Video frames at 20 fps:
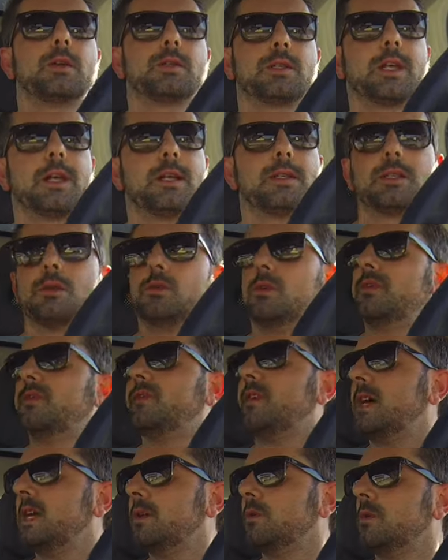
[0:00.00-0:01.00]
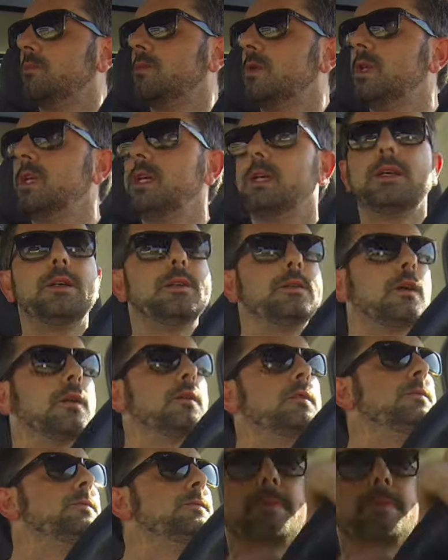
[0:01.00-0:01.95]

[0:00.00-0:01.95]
cosa cazzo vuol fare vuol morire no